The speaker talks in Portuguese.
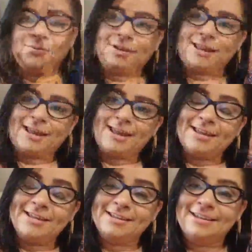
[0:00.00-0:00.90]
Olá,
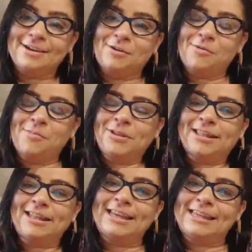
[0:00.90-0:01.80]
com
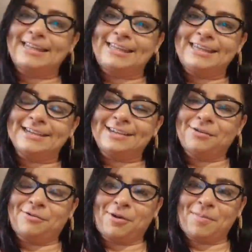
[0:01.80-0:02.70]
muita alegria
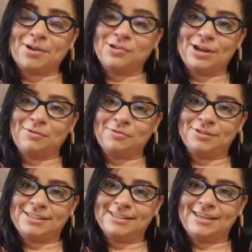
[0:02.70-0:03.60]
que eu venho partilhar com
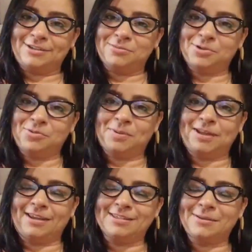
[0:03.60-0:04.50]
vocês uma
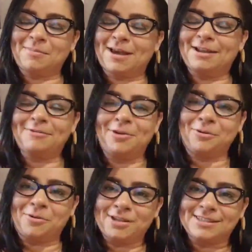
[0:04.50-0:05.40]
experiência
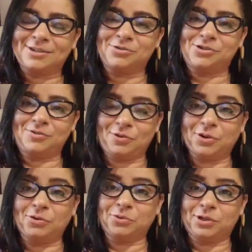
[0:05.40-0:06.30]
maravilhosa que eu tive
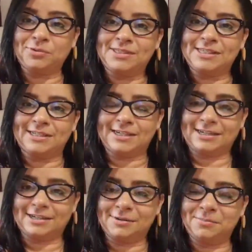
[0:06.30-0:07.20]
com a doutora Luciana
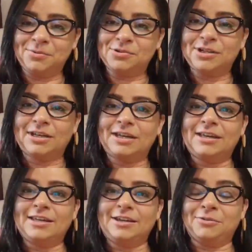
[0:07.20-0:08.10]
Campos.
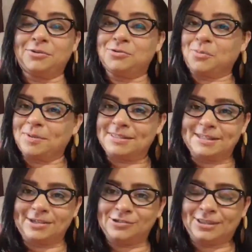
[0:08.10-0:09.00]
Eu não sou
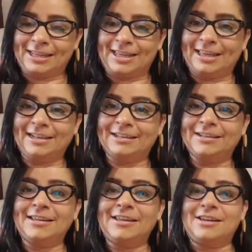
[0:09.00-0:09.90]
paciente
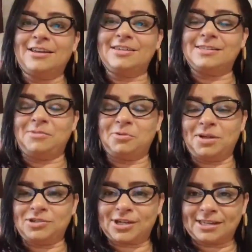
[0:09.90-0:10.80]
dela, recebi
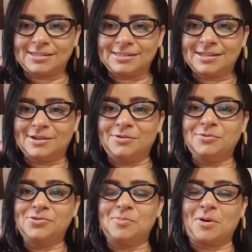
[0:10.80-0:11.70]
uma
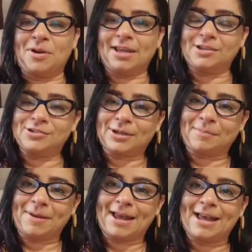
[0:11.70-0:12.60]
indicação de uma colega de
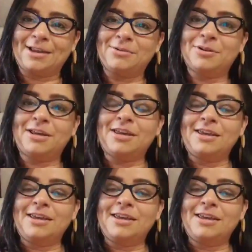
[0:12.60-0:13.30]
trabalho